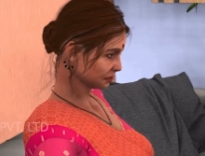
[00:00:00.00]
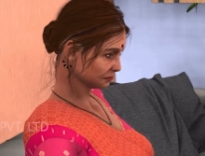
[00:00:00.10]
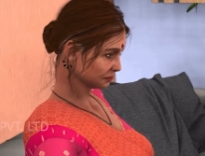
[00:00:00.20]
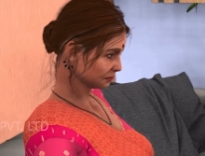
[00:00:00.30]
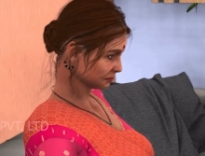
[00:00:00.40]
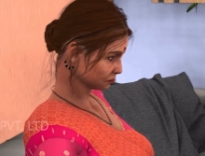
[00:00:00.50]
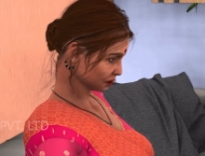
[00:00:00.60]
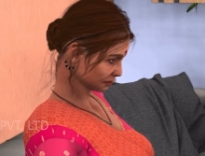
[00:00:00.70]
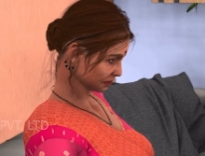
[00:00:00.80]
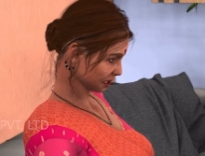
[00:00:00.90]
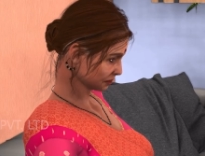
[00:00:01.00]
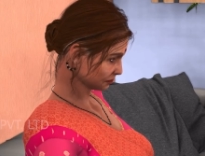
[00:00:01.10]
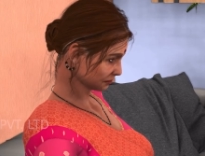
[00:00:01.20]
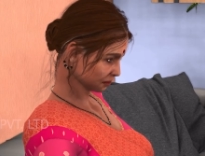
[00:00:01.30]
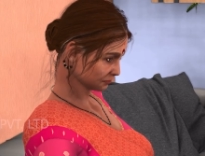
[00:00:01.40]
है कि बरखा
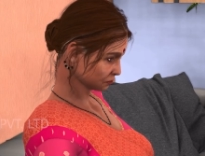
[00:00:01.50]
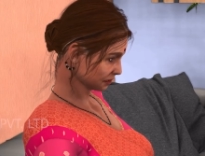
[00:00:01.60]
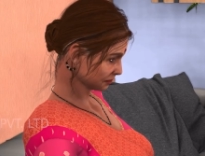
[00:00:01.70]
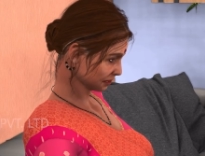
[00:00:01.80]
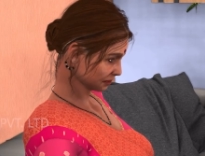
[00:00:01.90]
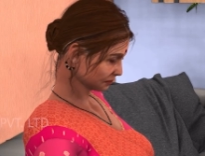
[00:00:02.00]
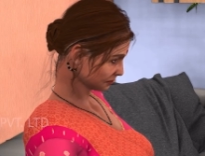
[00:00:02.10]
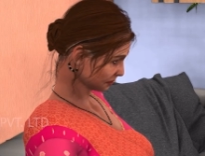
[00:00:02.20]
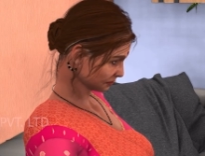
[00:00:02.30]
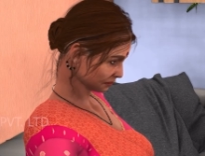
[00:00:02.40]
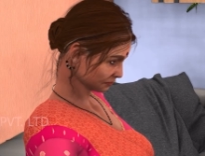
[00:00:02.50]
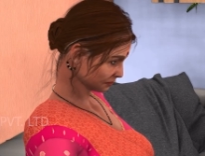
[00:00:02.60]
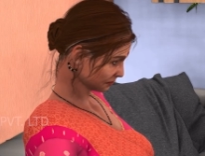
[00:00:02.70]
एक फोटो एल्बम देख रही है